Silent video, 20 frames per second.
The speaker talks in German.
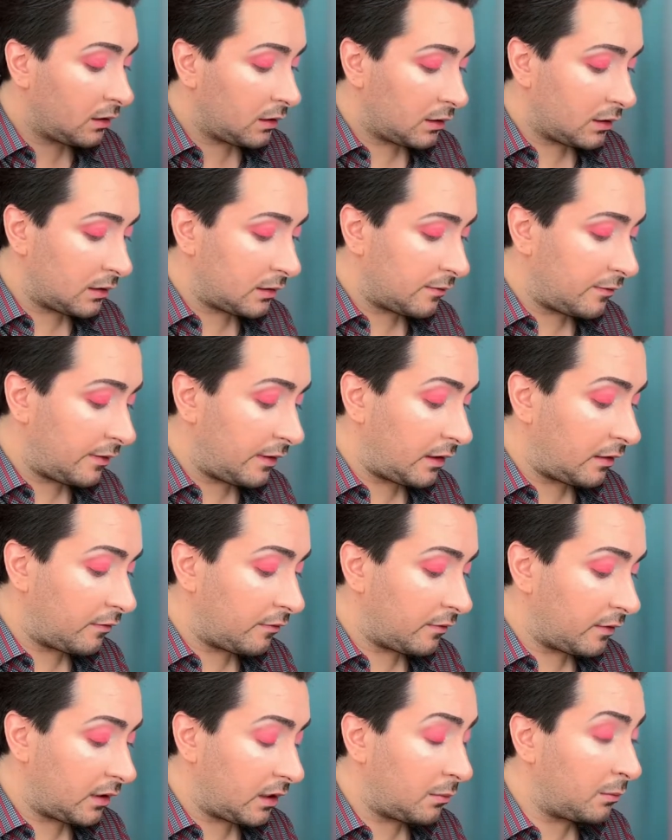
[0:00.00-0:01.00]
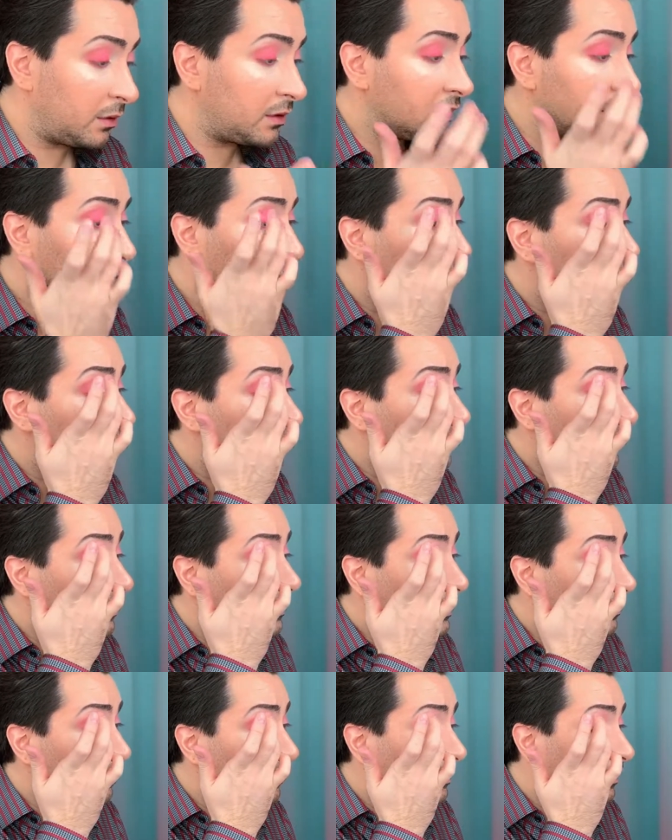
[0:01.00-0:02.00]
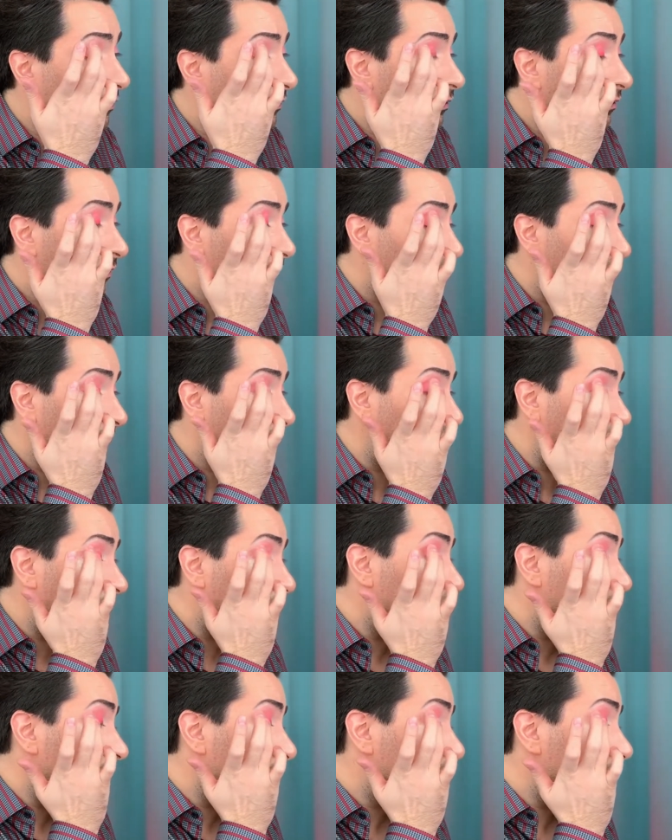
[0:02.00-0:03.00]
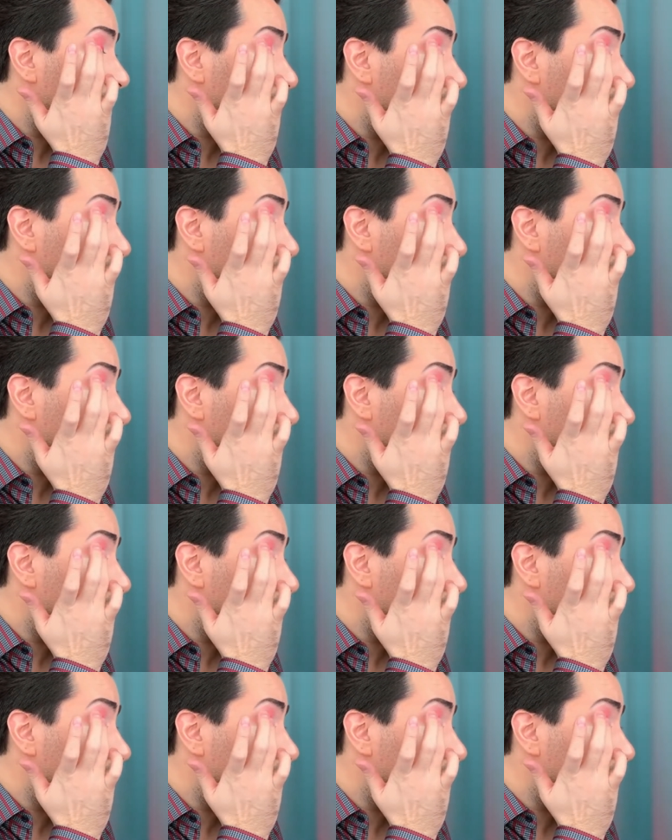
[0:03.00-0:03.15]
Deswegen nehme ich das Produkt jetzt hier mit den Finger auf